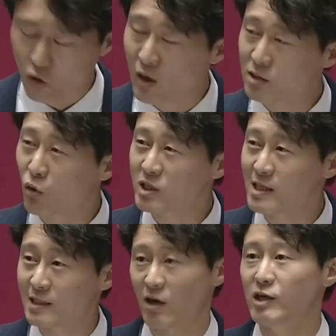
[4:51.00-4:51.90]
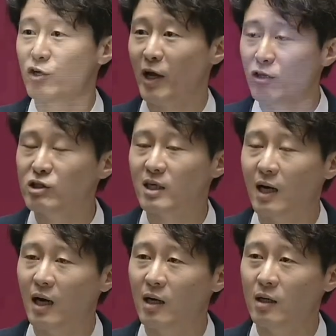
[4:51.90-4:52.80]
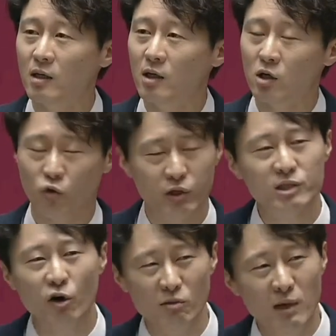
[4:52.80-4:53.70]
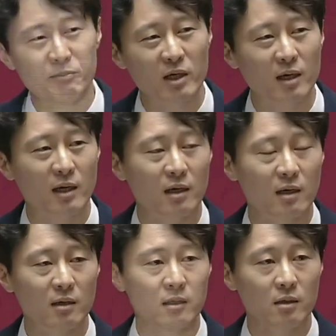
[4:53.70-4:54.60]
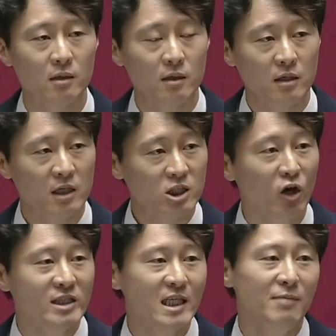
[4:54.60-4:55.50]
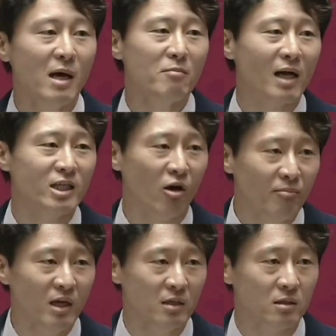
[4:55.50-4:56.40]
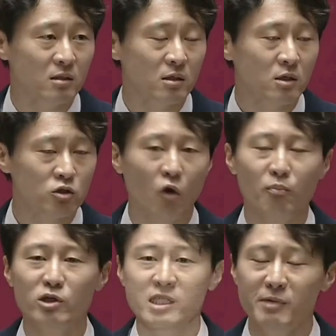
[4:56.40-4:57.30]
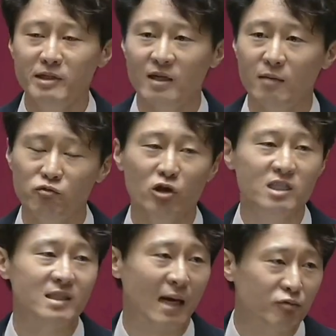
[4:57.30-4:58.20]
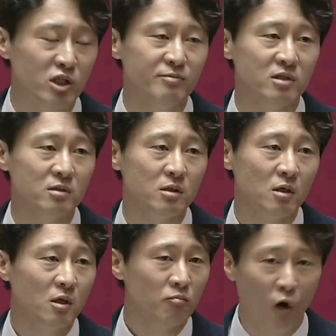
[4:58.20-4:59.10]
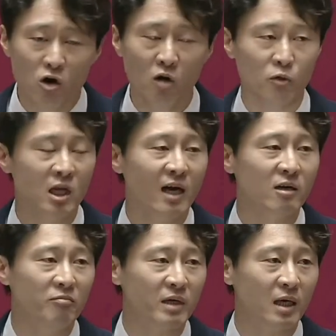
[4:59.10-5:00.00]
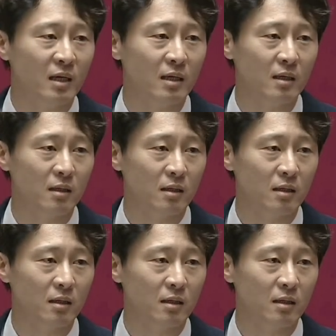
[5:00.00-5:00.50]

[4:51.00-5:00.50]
그동안 소진한 사회적 에너지가 도대체 얼마입니까? 1700만이 넘는 촛불 시민들의 무너진 자부심은 뭘로 보상할 겁니까?